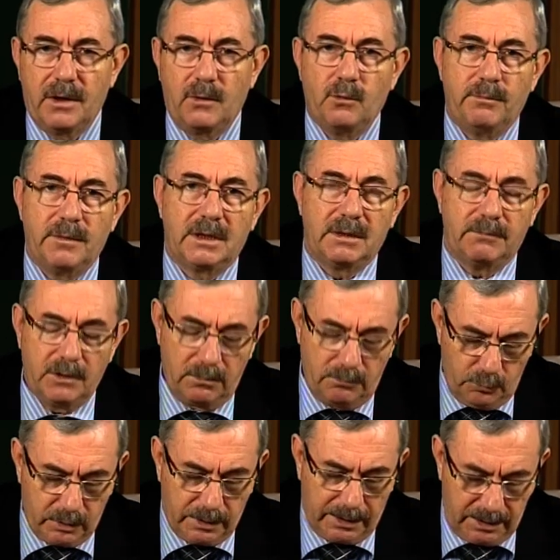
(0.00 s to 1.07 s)
ve ümmetimin
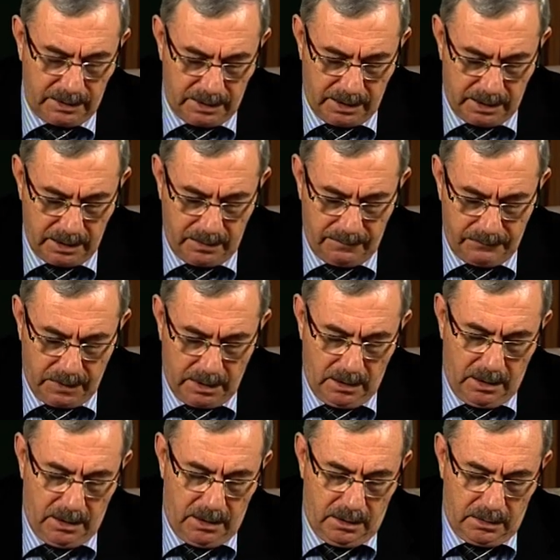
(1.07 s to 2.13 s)
müttakileri
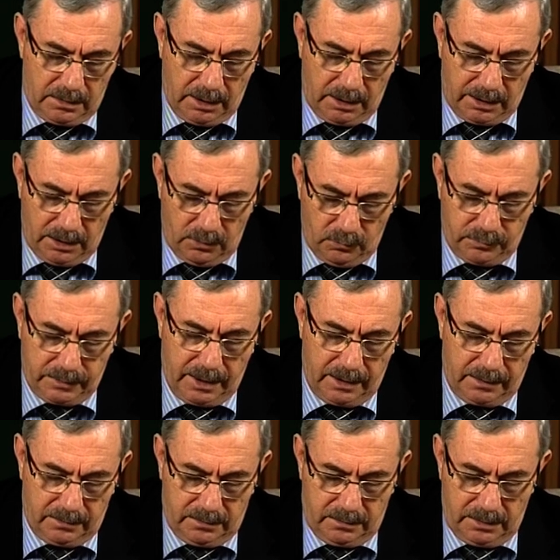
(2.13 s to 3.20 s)

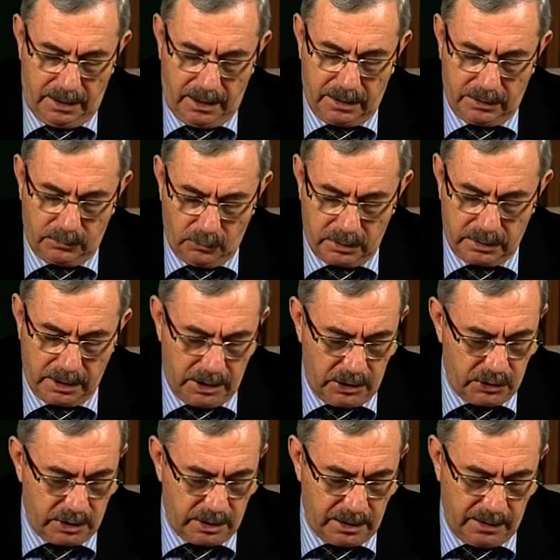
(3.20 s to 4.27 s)
tekellüften yani
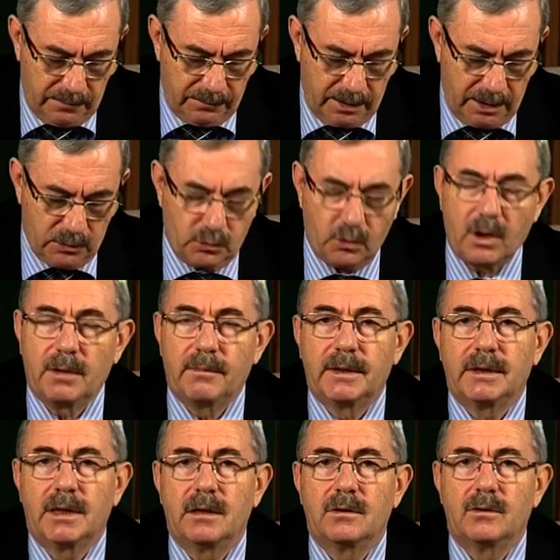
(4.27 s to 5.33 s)
gösteriş için yapılan
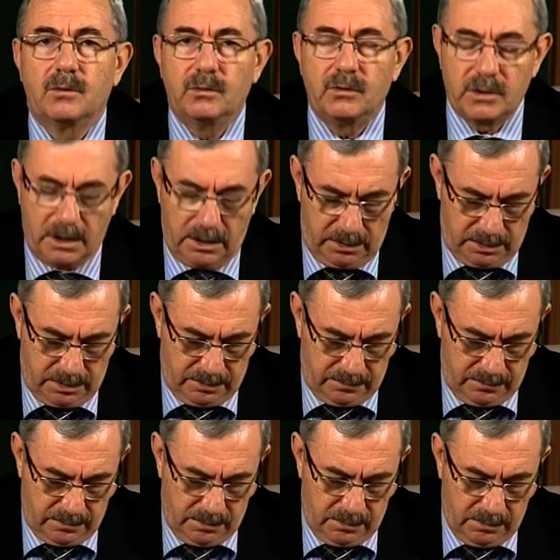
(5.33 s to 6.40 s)
zorlamadan uzağız.
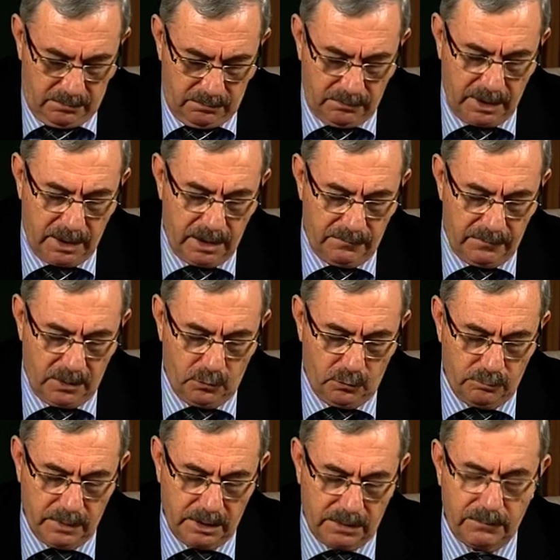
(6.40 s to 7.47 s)
Ben ve
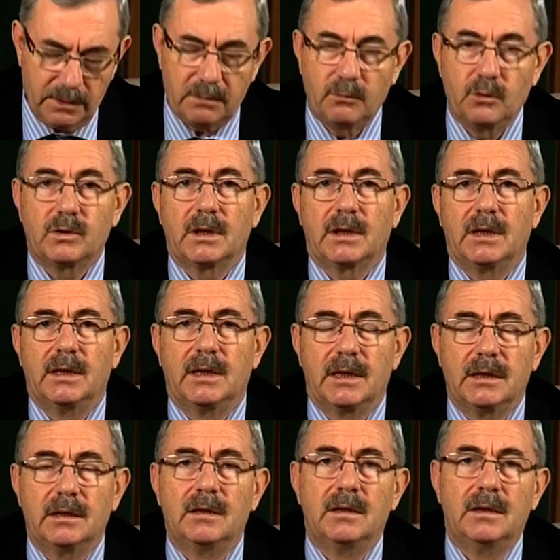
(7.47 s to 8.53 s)
ümmetimin
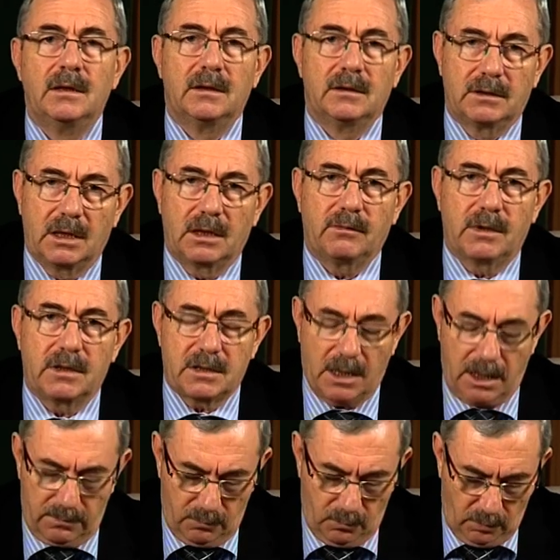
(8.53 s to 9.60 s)
müttakileri takva
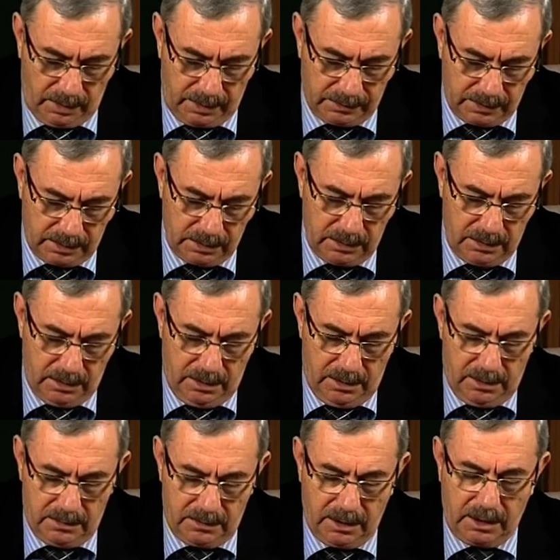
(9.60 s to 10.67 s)
sahibi olanları
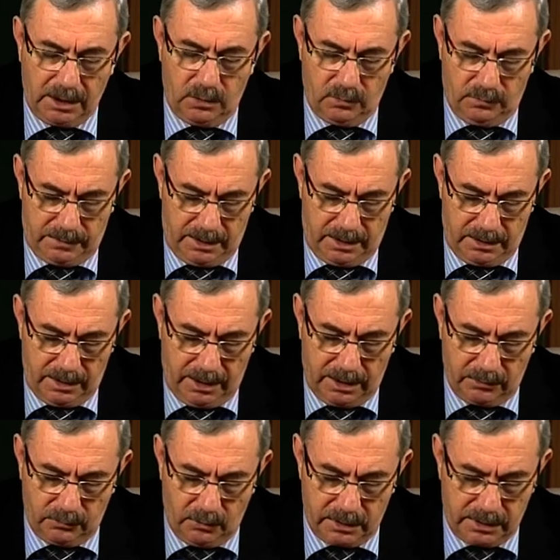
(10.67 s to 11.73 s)
tekellüften
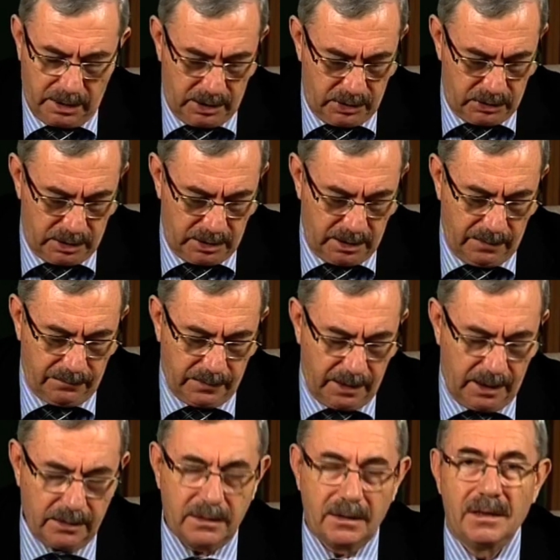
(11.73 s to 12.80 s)
yani gösteriş için
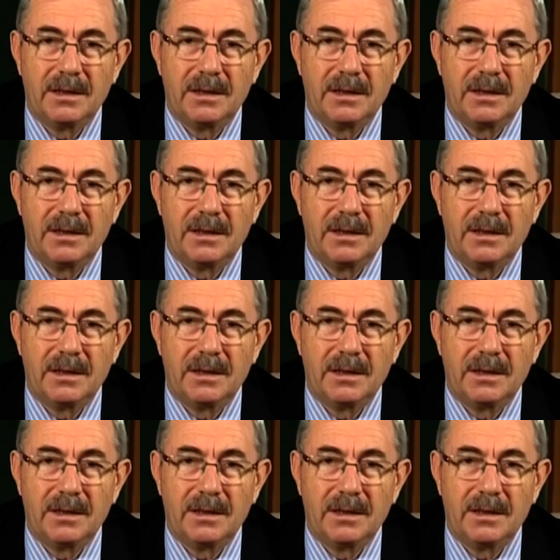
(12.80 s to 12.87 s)
yapılan